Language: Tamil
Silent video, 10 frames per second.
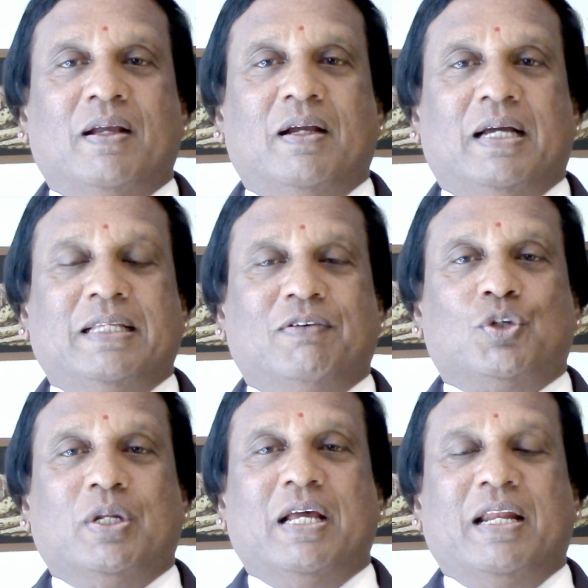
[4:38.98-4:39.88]
அது அவ
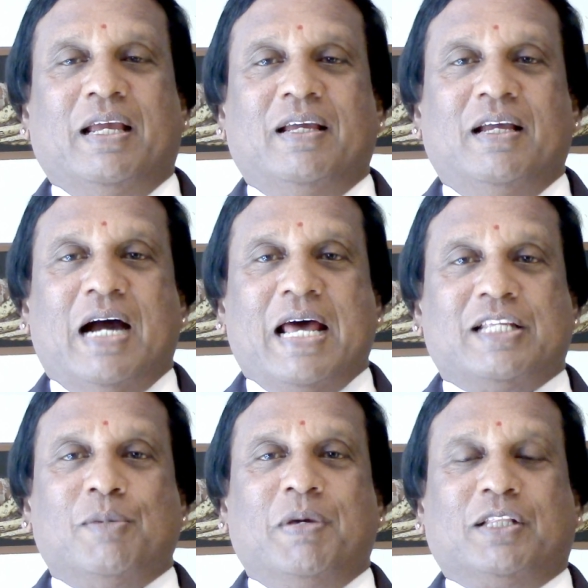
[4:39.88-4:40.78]
சொன்னானே
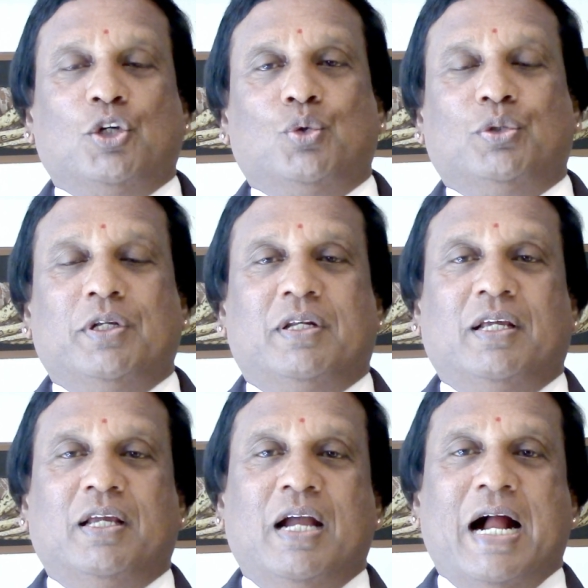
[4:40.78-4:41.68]
அரச மரத்தை சுத்திட்டு
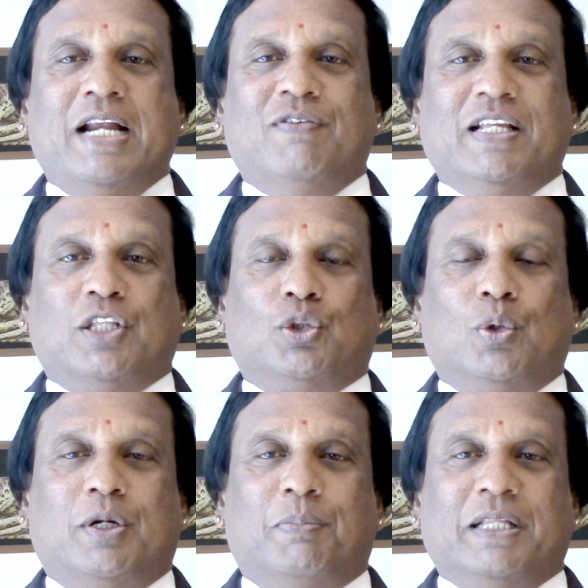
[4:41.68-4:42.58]
அடி வைத்த
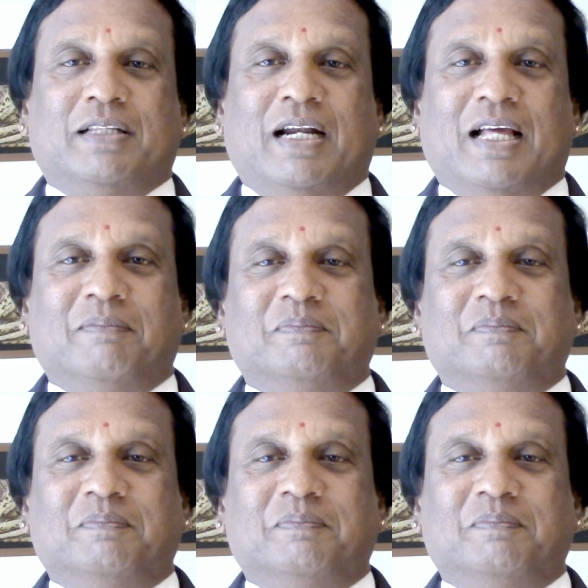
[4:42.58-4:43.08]
தொட்டு பார்த்தாளாம்